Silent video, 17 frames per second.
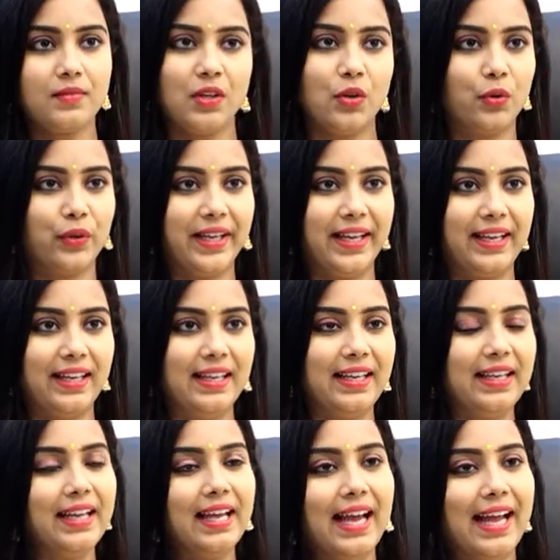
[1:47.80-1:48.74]
ఓకే
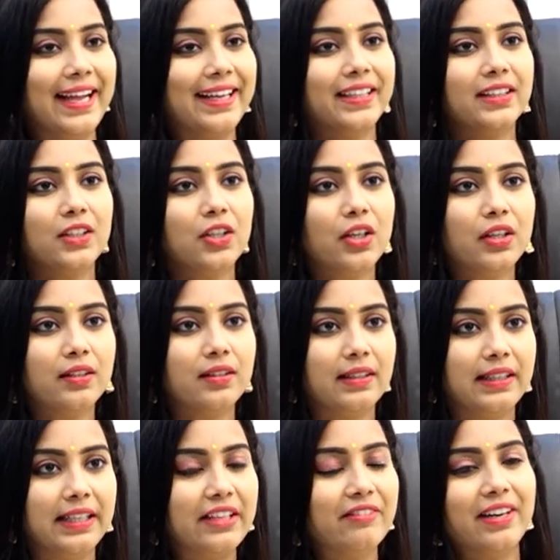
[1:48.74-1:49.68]
ఈ హ్యాకథాన్
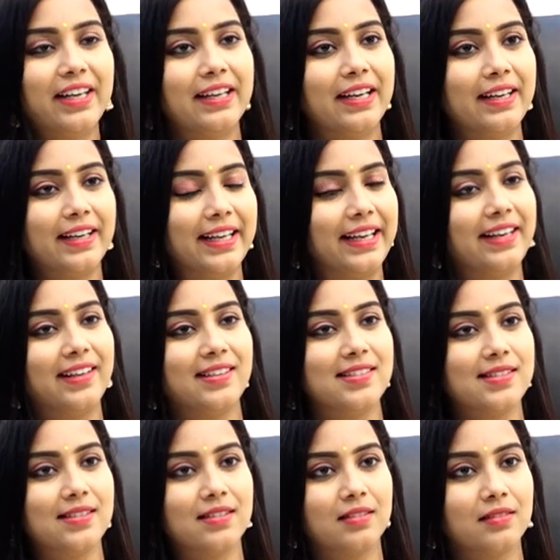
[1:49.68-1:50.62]
ఈవెంట్ అంటే
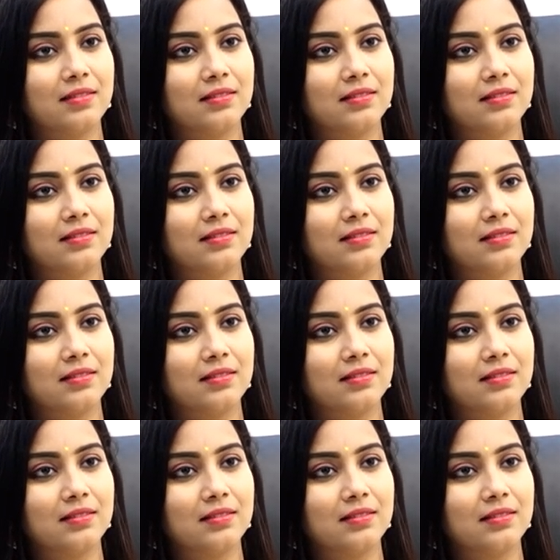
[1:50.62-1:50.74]
ఏంటి సార్